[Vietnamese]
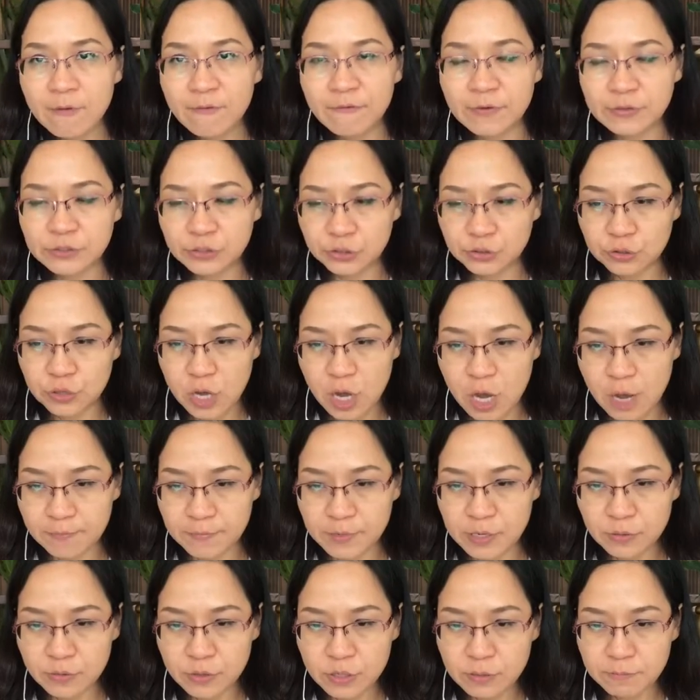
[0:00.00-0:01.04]
và trường hợp
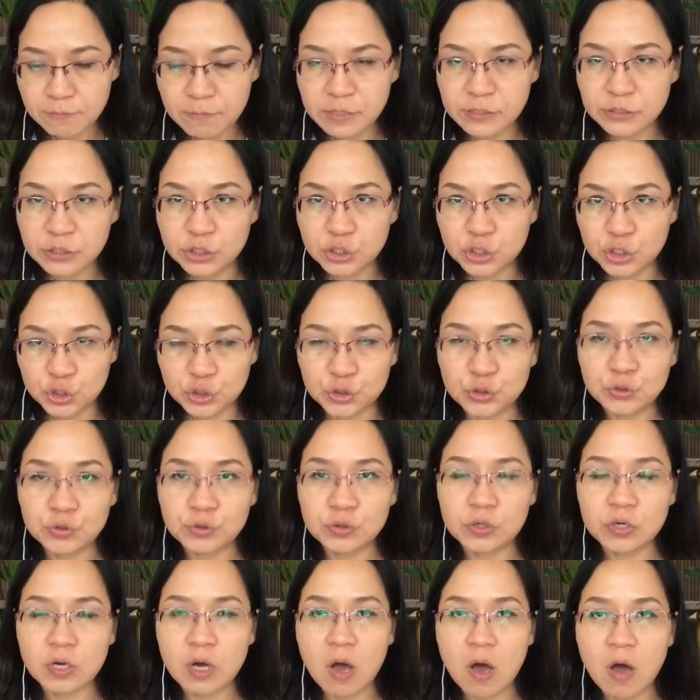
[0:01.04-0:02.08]
nếu như mình
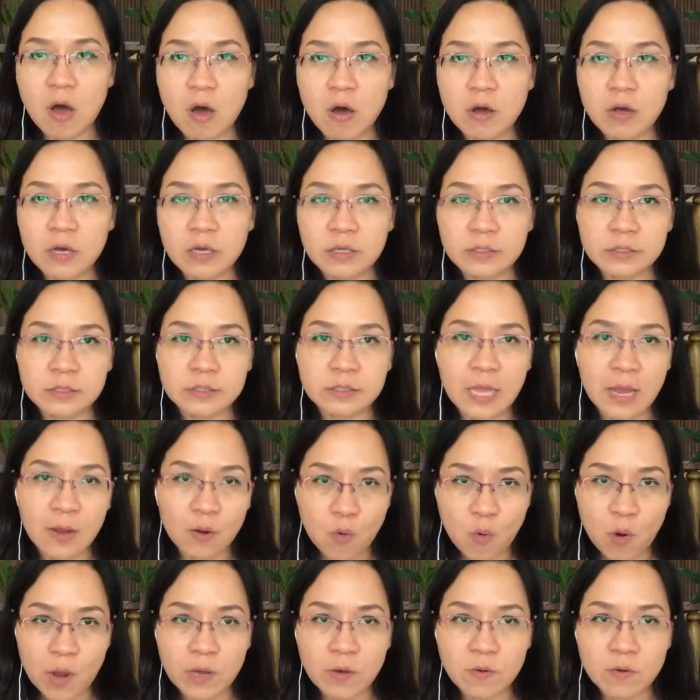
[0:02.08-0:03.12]
chưa có tài
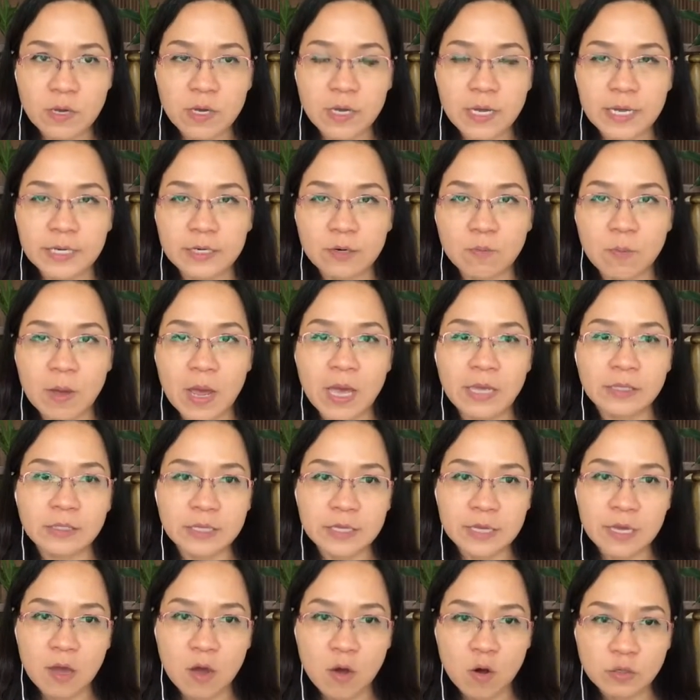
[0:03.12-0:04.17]
khoản của ngân hàng Đông Á
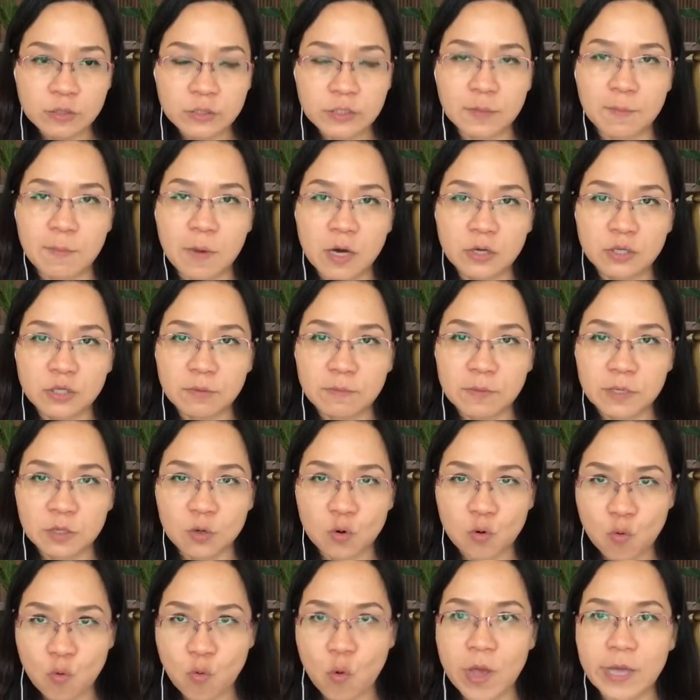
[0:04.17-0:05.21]
thì họ sẽ mở cho mình
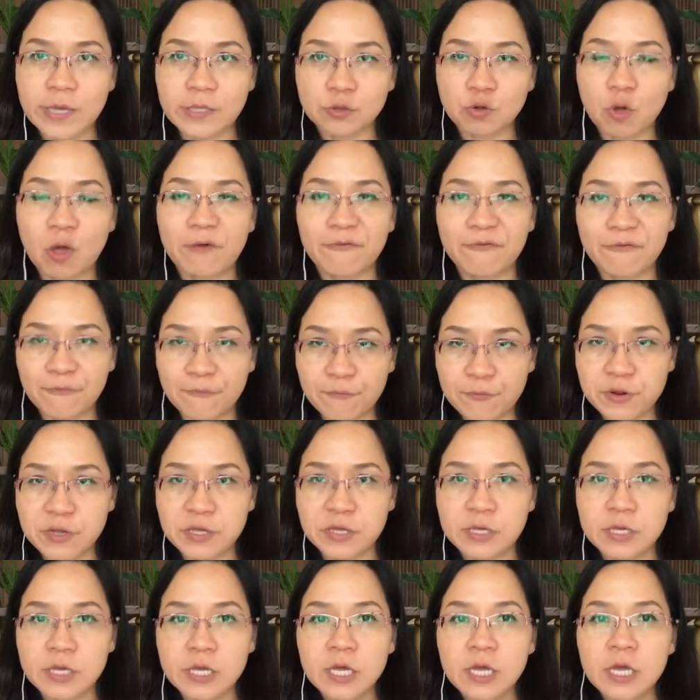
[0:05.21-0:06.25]
hoàn toàn
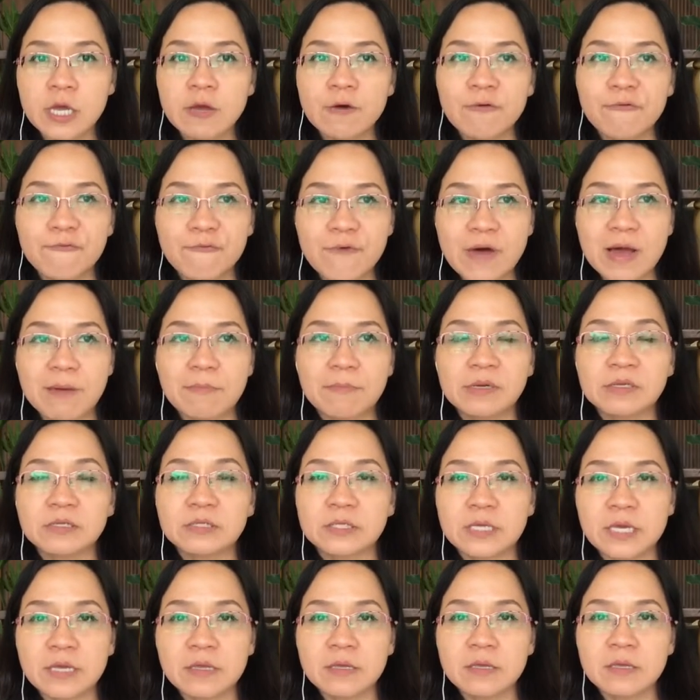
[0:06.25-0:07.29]
free và mình
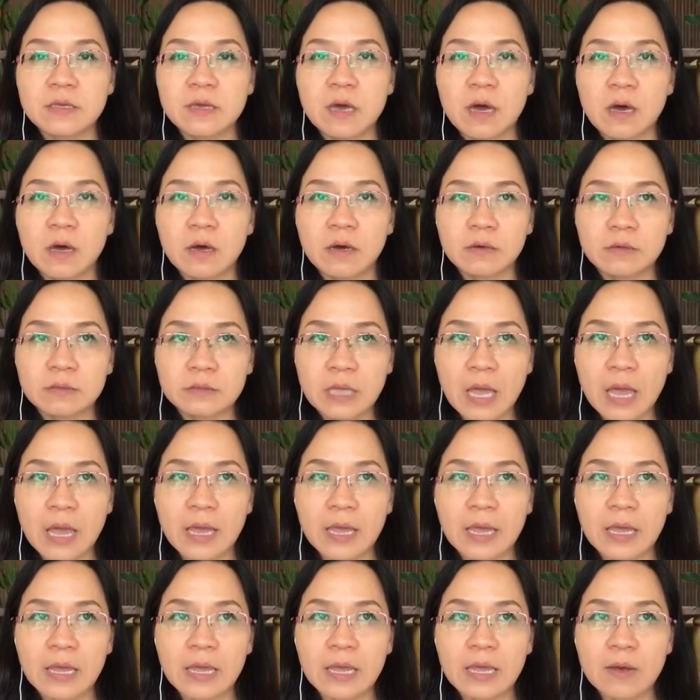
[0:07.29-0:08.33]
sẽ nhận
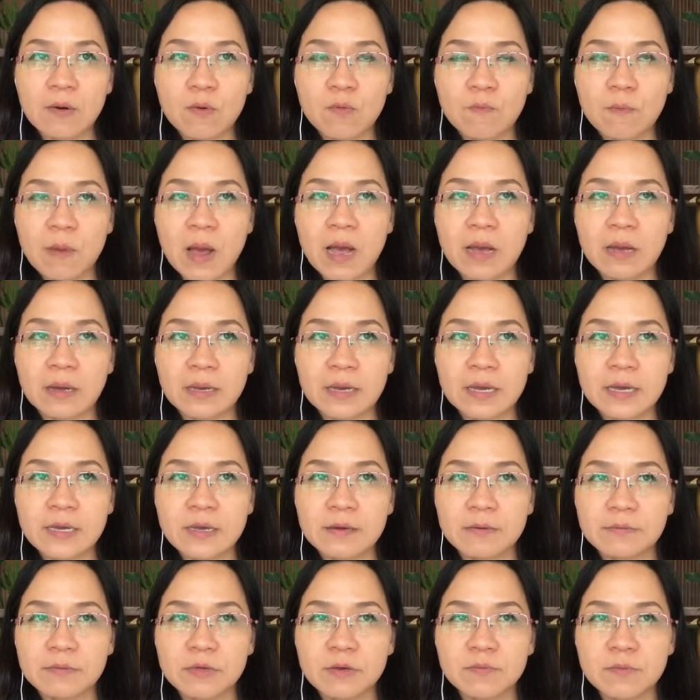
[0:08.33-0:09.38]
thẻ bằng cái
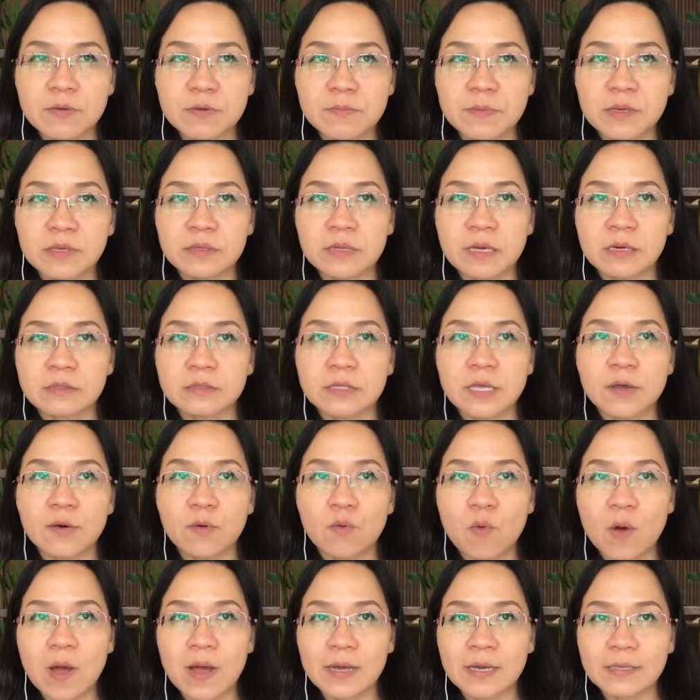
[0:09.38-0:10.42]
giống như mình nhận tiền
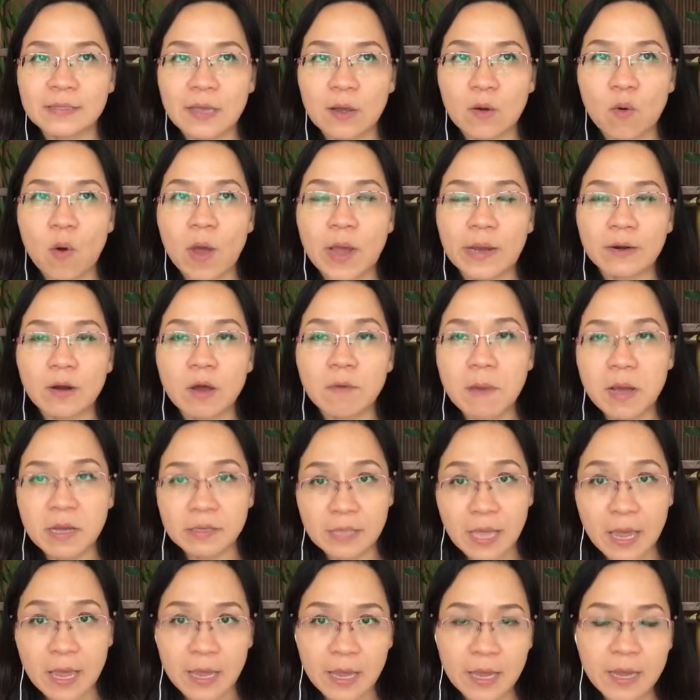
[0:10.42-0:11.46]
qua cái tài khoản đó bằng
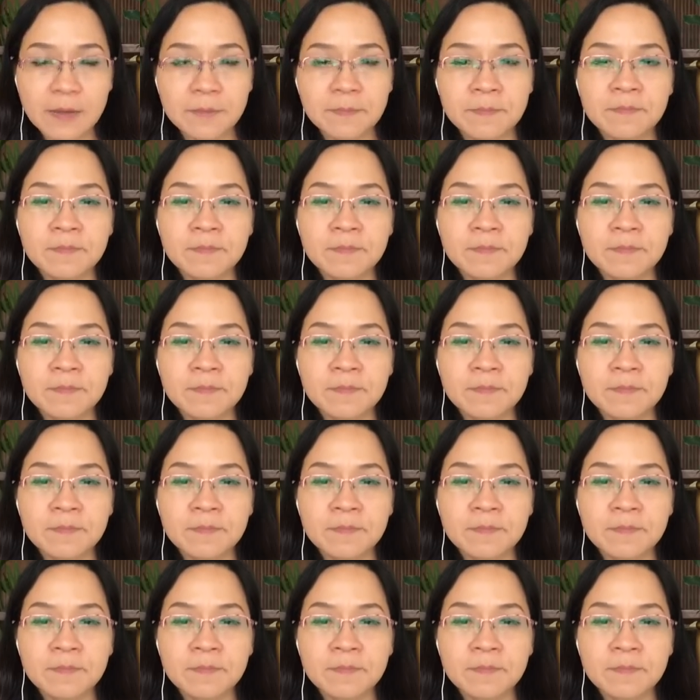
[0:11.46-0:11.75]
thẻ